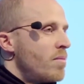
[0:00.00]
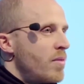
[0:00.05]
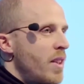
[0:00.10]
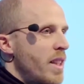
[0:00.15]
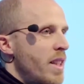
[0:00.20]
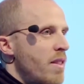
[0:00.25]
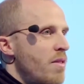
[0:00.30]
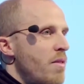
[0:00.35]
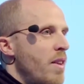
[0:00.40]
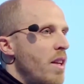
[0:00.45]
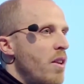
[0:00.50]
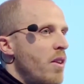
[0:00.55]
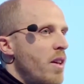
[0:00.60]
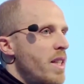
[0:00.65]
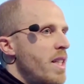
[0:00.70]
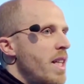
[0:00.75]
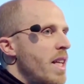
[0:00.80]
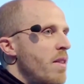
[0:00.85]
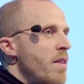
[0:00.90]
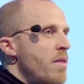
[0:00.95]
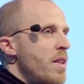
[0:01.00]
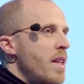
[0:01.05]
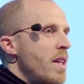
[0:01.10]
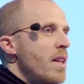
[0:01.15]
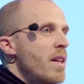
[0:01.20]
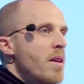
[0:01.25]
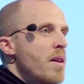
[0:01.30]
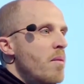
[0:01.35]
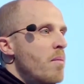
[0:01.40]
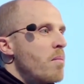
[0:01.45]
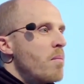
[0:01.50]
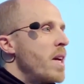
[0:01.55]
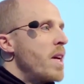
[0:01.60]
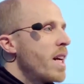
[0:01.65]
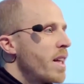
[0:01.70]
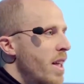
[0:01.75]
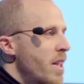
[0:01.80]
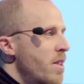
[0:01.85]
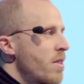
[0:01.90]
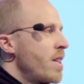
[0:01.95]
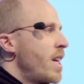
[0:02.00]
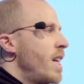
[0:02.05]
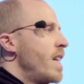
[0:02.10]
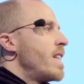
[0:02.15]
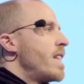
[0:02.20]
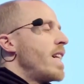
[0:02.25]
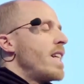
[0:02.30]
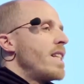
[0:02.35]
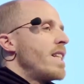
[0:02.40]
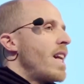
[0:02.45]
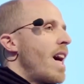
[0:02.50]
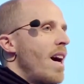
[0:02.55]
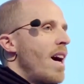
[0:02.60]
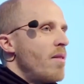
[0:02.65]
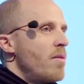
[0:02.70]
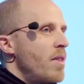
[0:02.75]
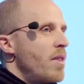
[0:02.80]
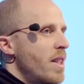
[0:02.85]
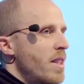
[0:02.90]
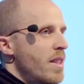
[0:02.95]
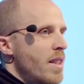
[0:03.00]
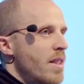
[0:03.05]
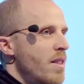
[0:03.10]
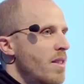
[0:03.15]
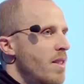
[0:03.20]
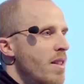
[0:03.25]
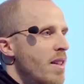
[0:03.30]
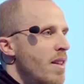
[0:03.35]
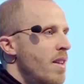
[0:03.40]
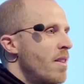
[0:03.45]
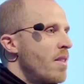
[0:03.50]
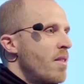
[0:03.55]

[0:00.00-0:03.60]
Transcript: was ist, wenn Leute irgendwie mehrere Nationalitäten haben, was ist